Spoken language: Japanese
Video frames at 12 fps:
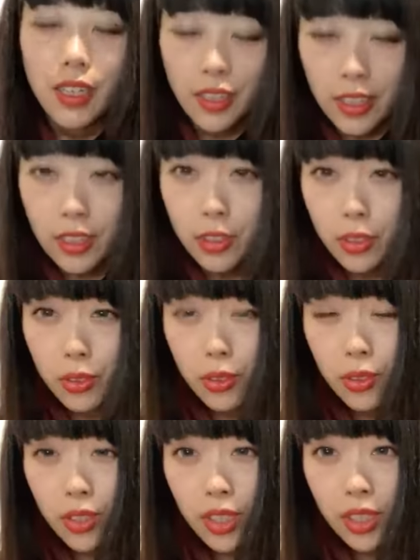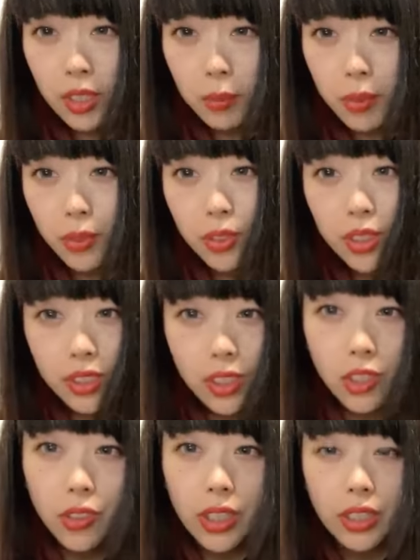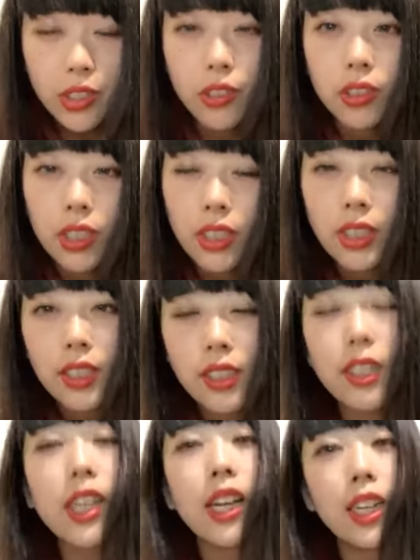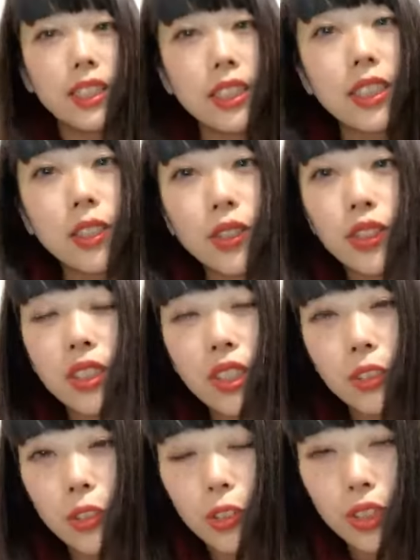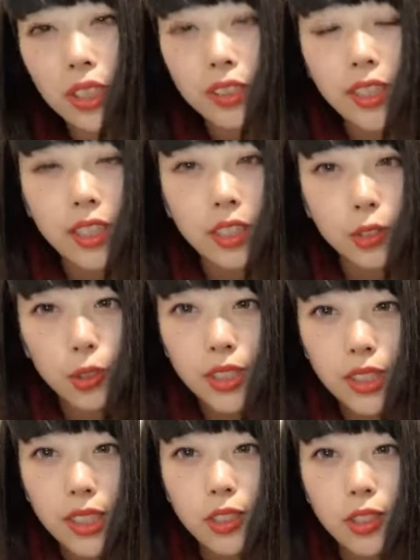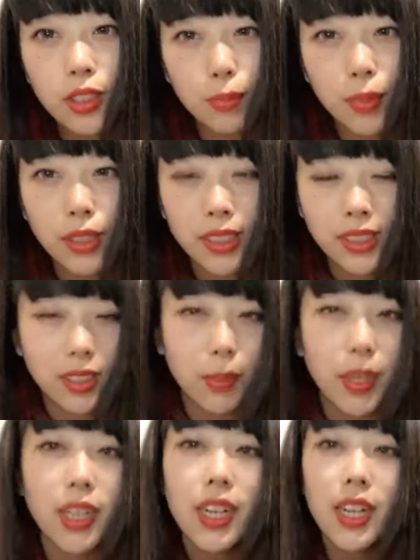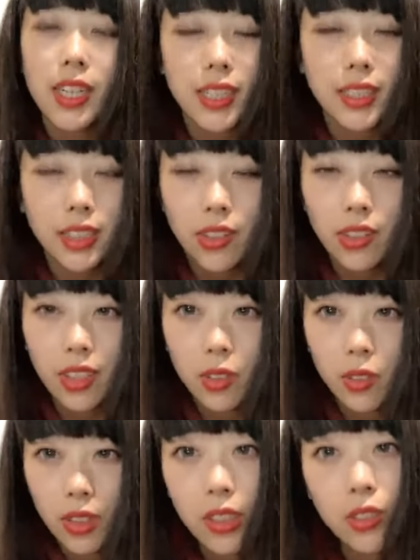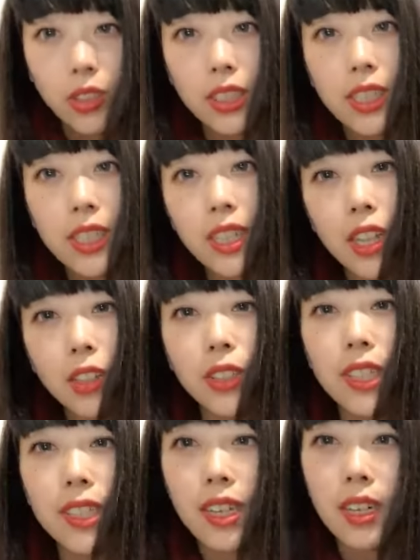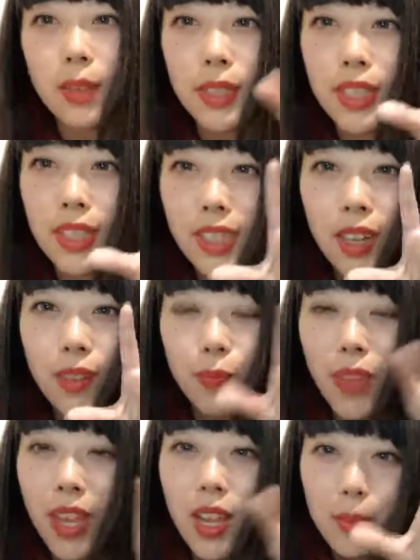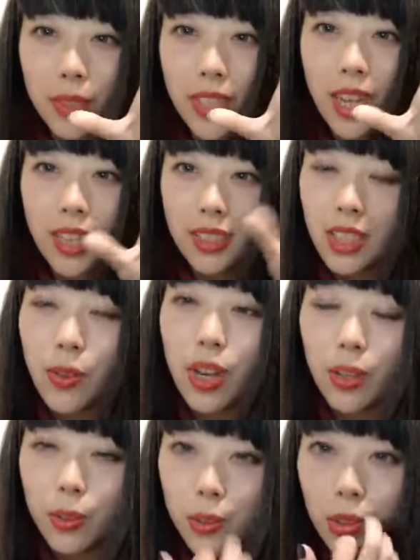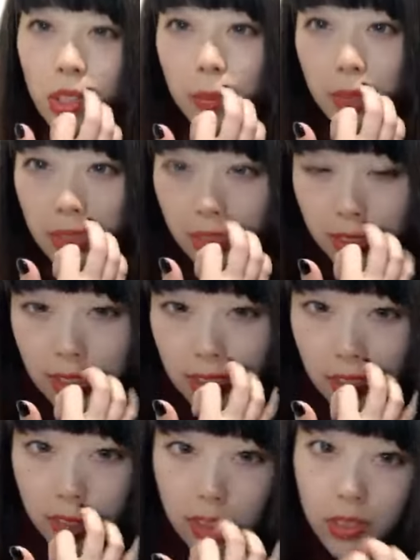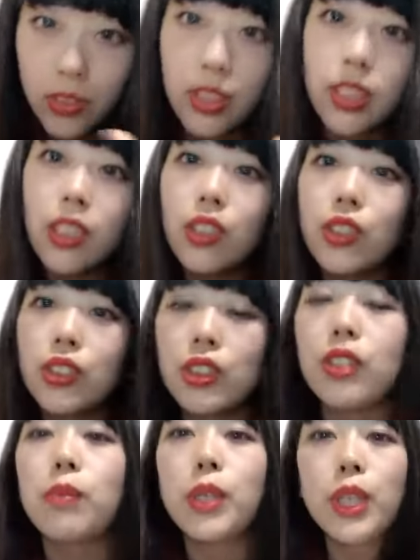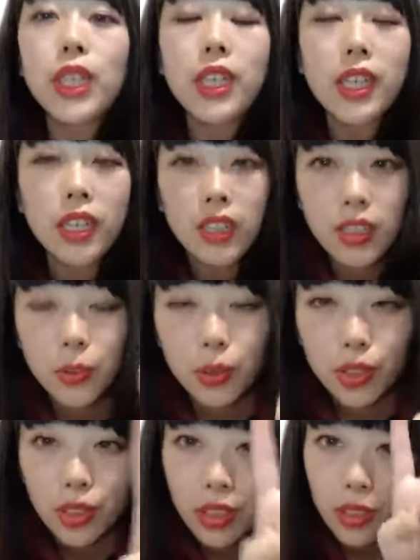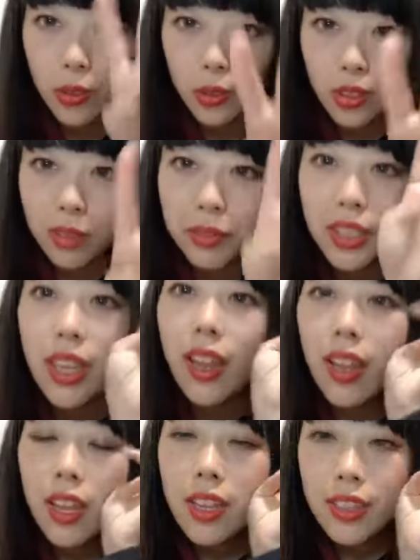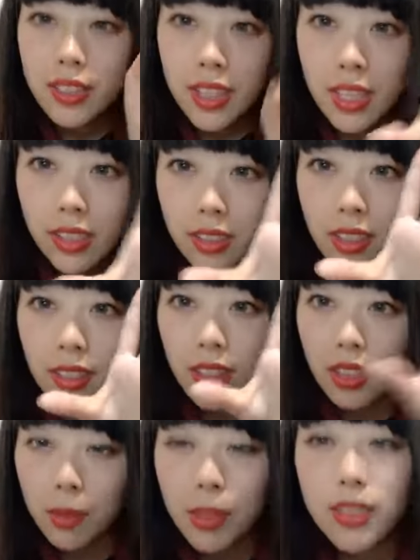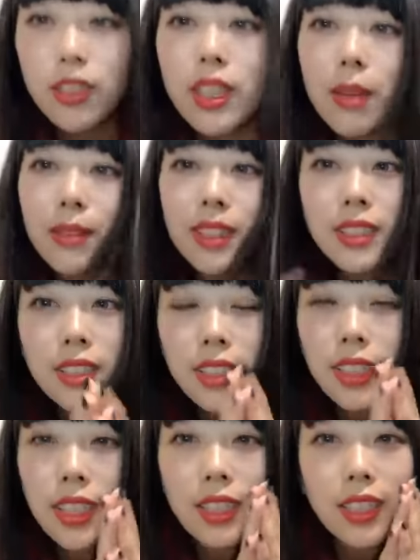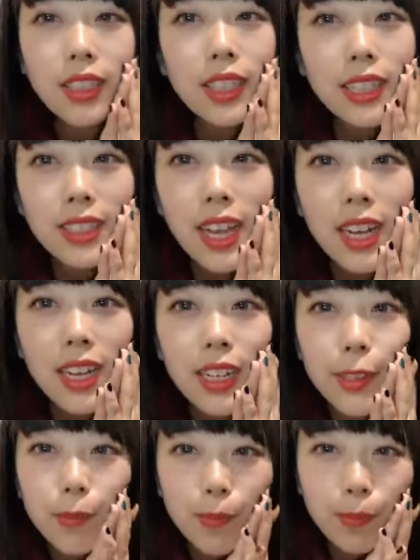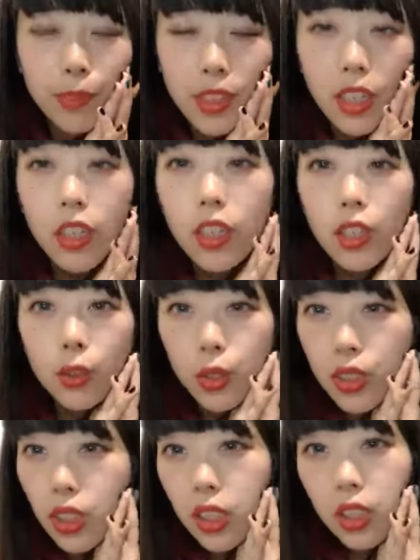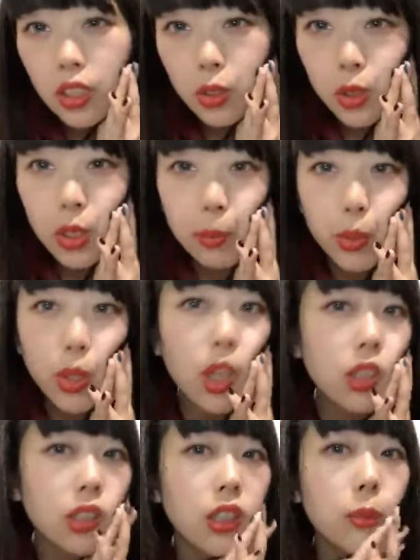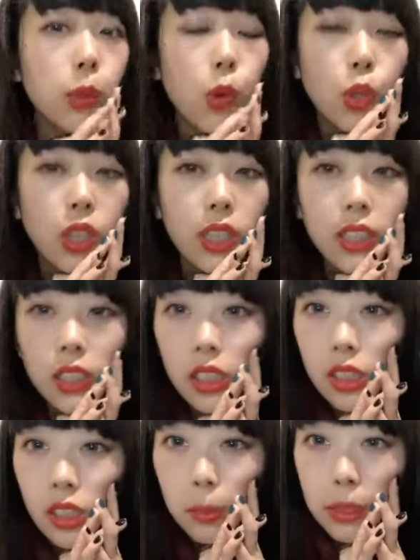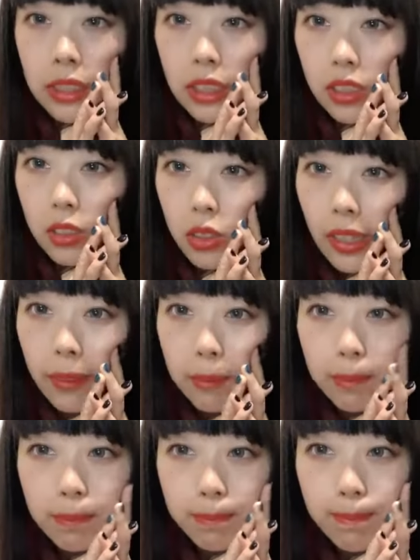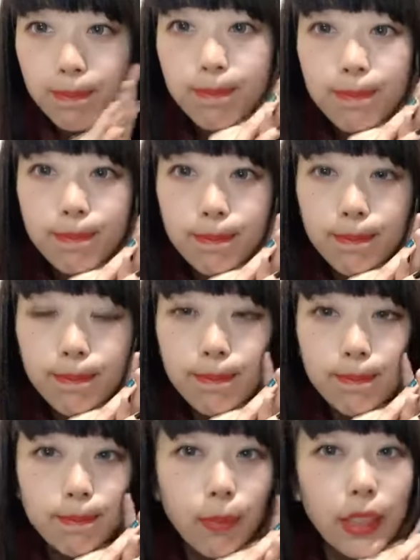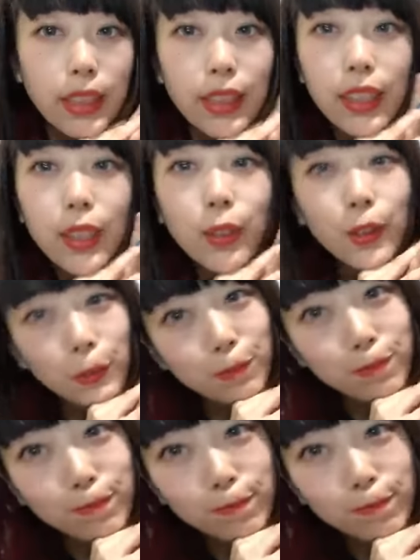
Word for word: はい。ということで、今お送りしたのは、日本元気に世界を発信、47都道府県天下統一アイドル、万歳ジャパン、石川県の伝道師リーダーの江沢芽衣でした。また明日は、音玉 C スタジオ2019三浦海岸で行われる音玉に出演させていただきますので、皆さんぜひ来てください。こちらなんとリプ予約でも OK になったみたいなので、待ってるよ。